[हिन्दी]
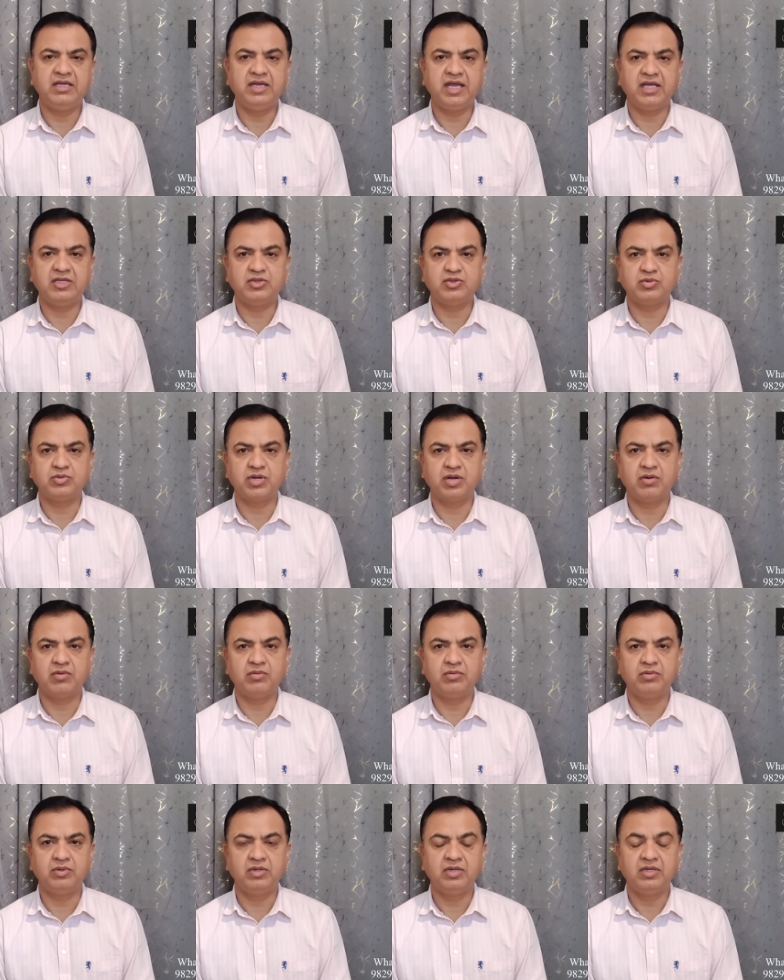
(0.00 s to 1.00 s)
ही कह चुका
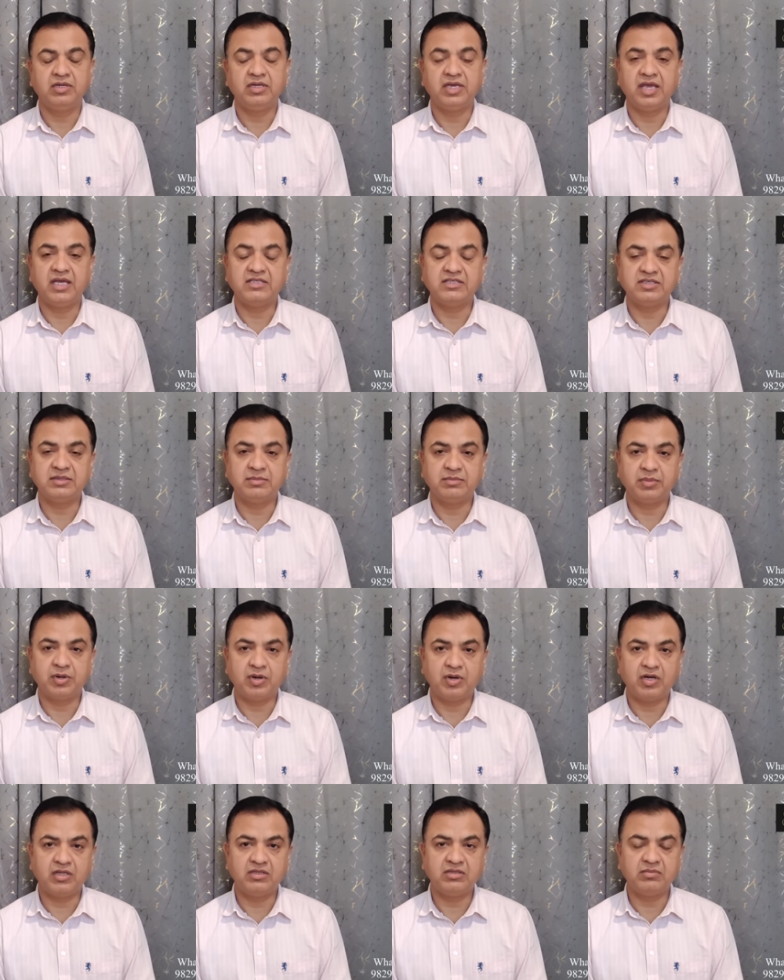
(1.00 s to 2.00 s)
हूं कि ऐसी
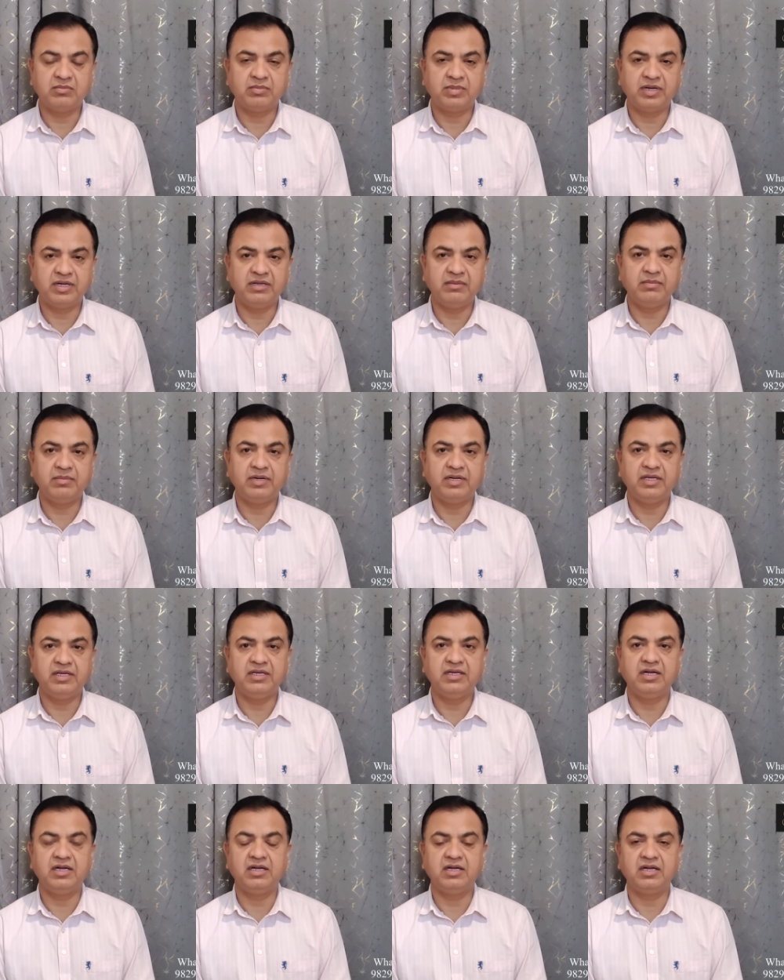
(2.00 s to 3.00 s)
बहुत बड़ी बड़ी
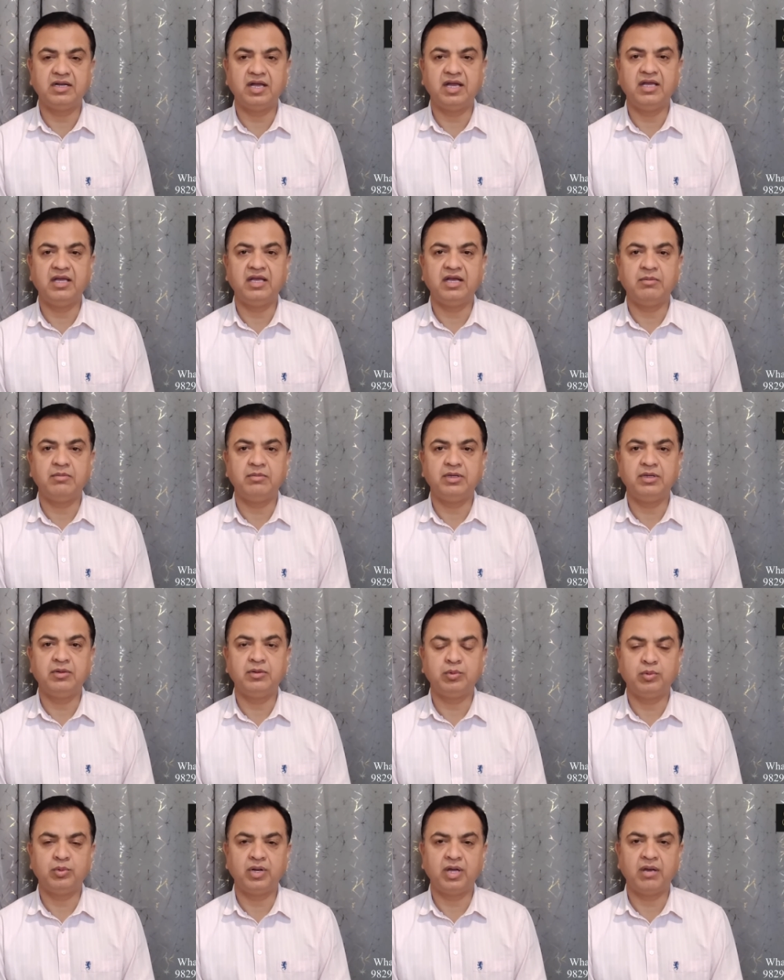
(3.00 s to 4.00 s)
घटनाएं अभी
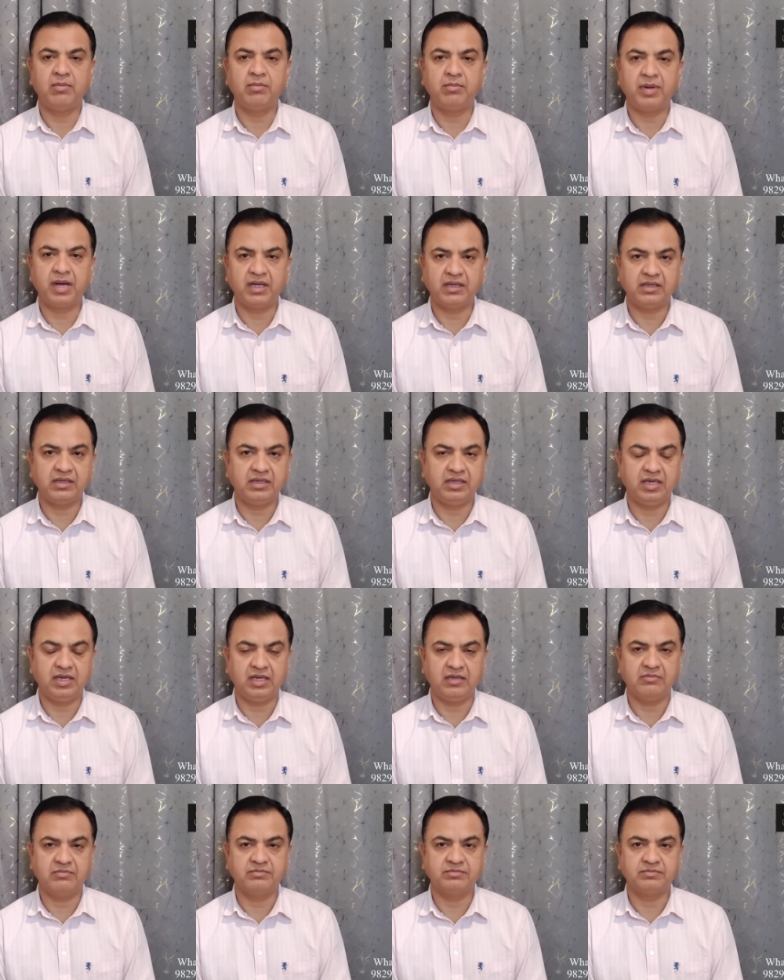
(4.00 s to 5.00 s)
होना बाकी
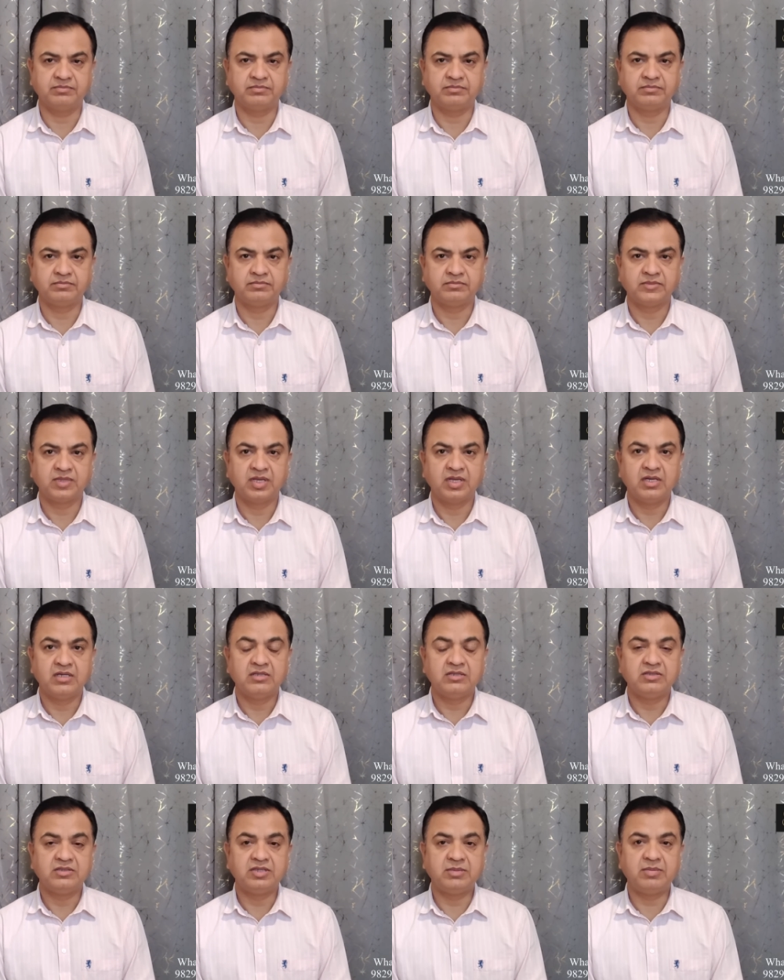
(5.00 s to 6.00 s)
हैं
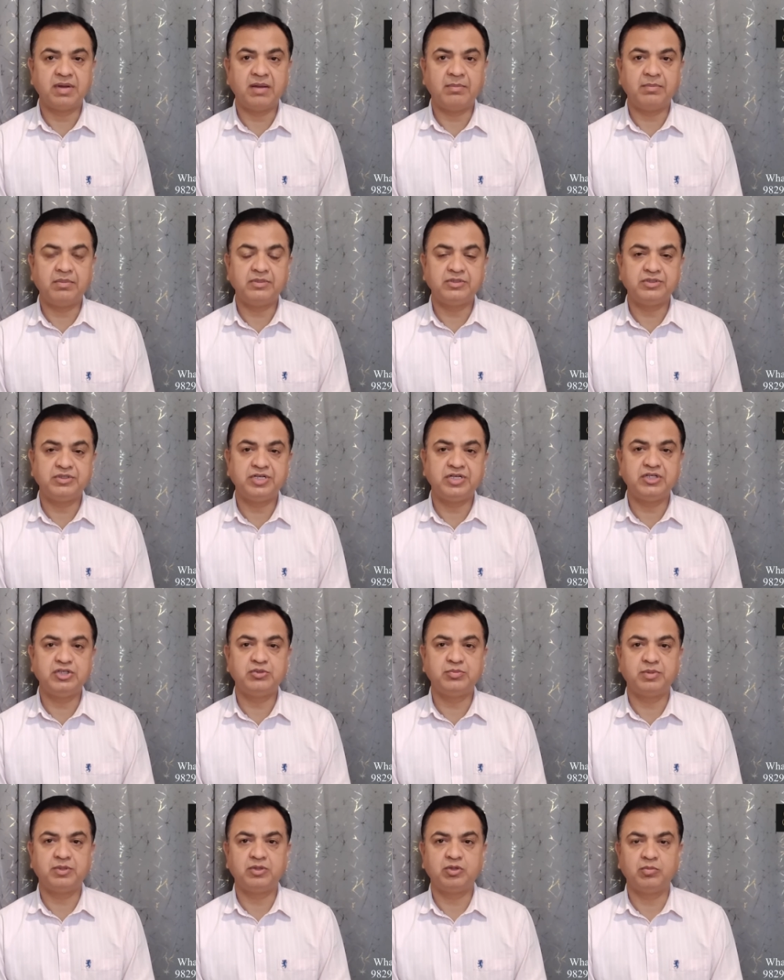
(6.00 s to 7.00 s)
जब आप
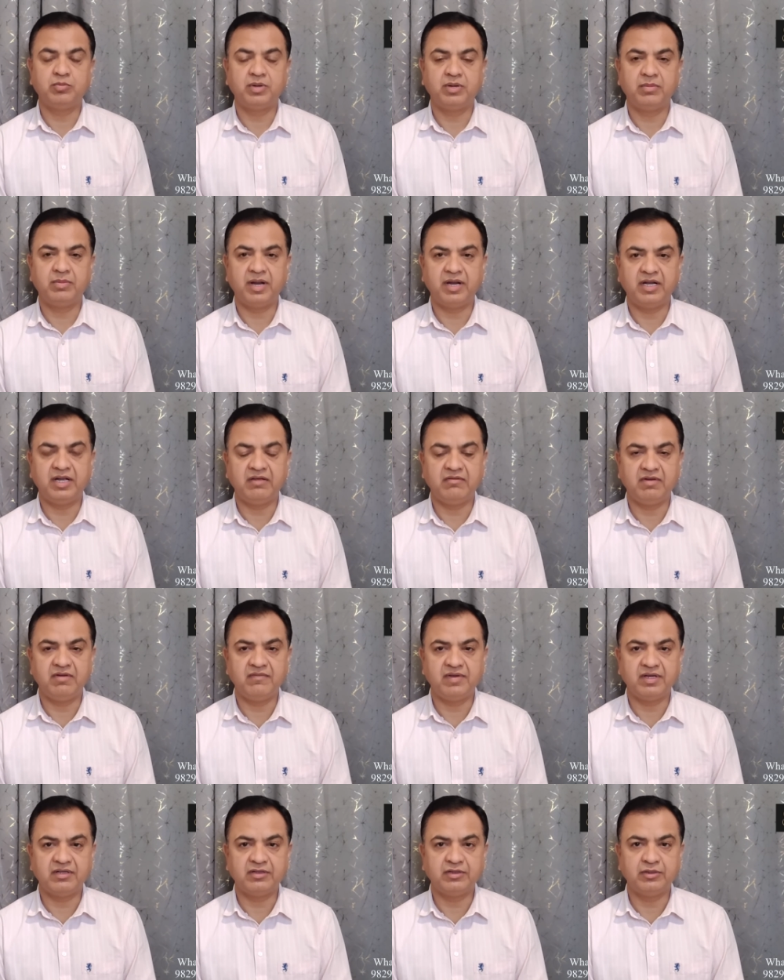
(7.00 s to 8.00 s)
शीर्ष पदों पर बैठे हुए
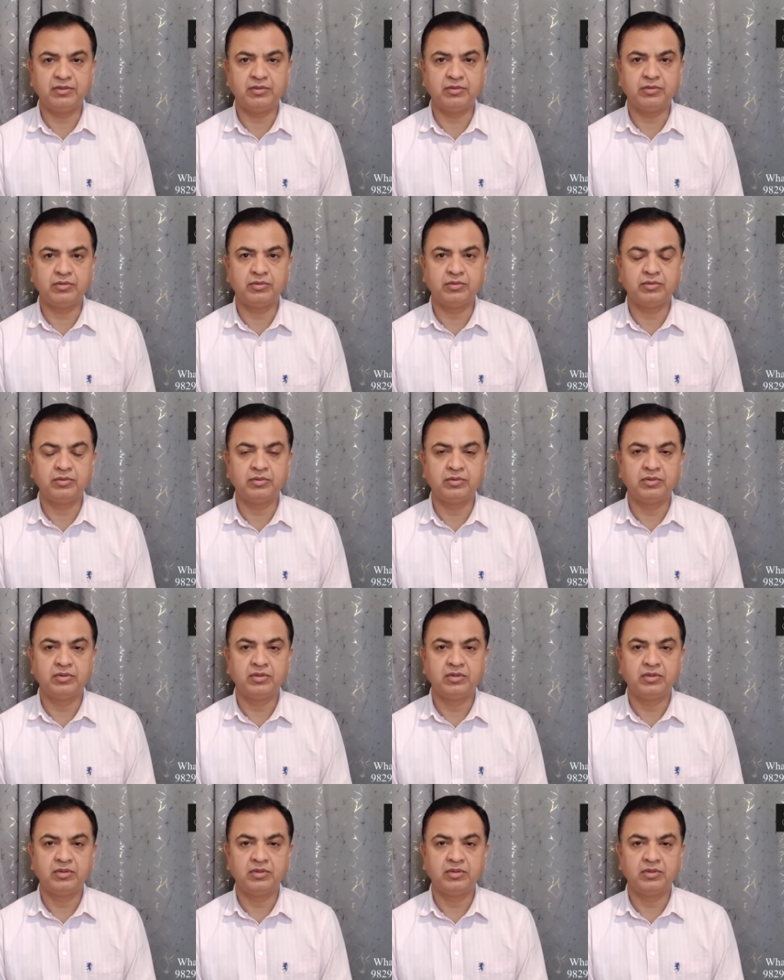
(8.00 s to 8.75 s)
व्यक्तियों को